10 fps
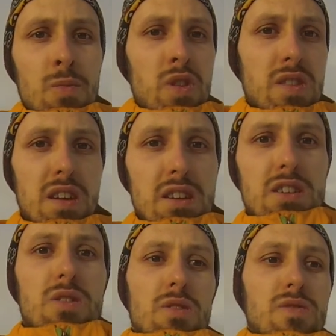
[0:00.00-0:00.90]
Dann zeige
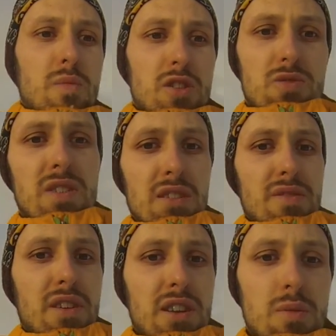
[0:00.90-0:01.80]
ich noch, wie mein
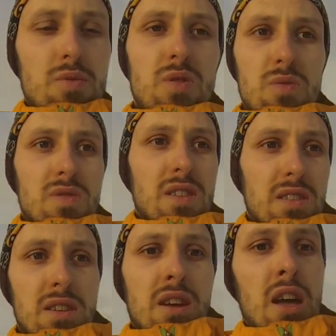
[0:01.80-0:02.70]
Schwiegervater, beziehungsweise